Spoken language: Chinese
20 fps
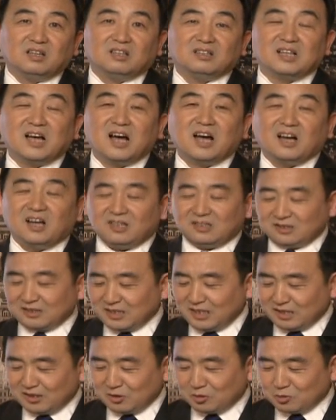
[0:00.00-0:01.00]
那
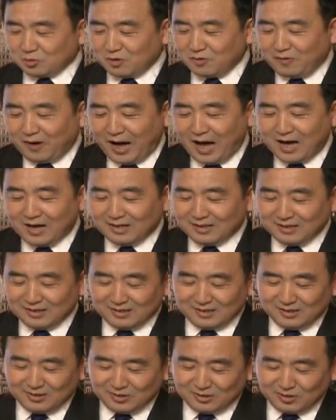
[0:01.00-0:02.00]
这个说法
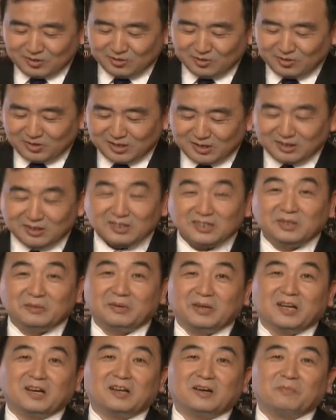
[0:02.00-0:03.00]
就很特
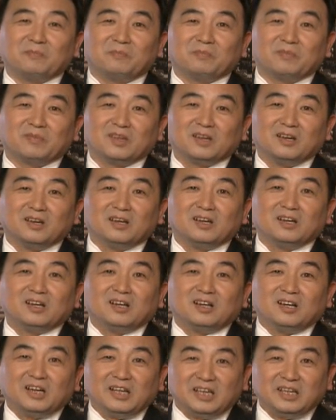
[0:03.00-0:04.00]
别了。
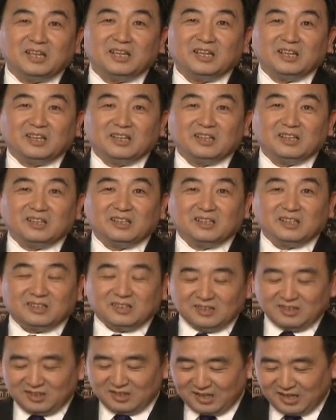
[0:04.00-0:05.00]
利益
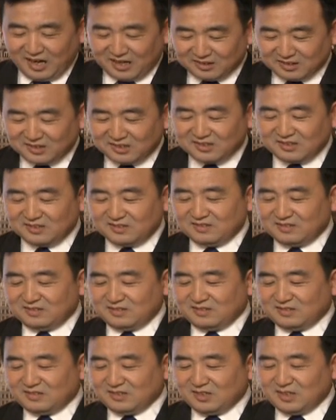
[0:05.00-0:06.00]
和良知
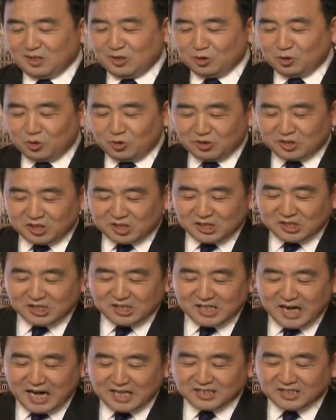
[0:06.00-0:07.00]
去支
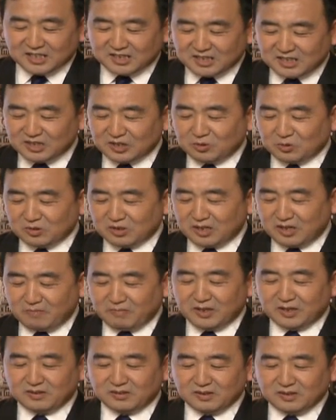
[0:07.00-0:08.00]
持那些自由的人
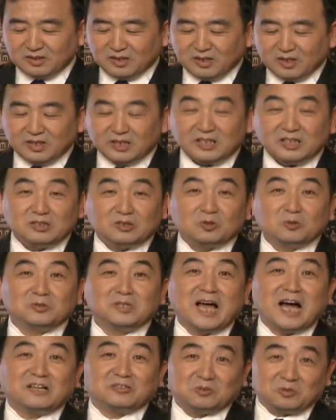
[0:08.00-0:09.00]
们，
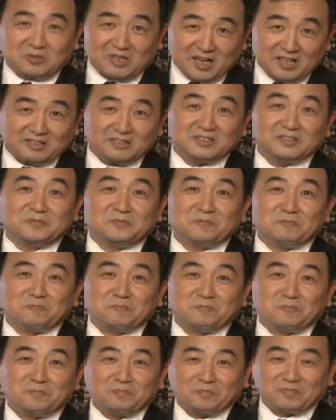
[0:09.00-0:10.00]
从亚洲开始，
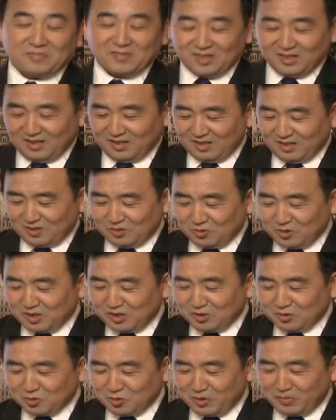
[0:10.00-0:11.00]
所
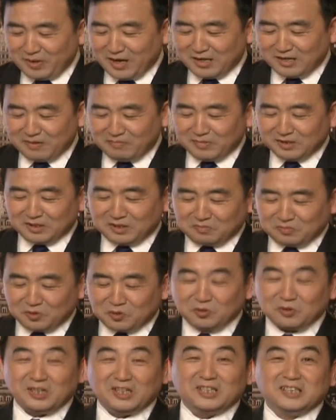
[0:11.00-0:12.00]
以随便人们怎么
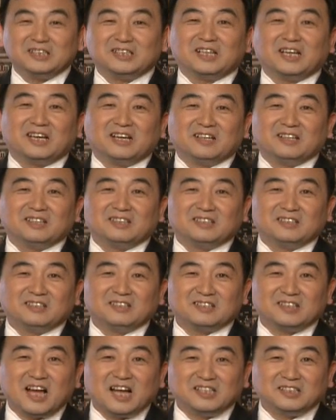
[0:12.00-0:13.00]
去理解，
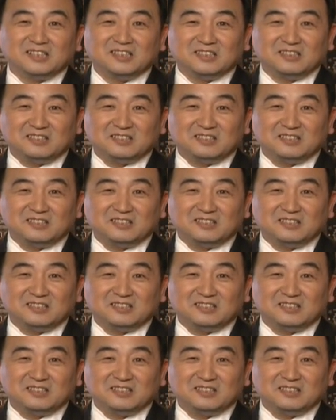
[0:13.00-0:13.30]
但是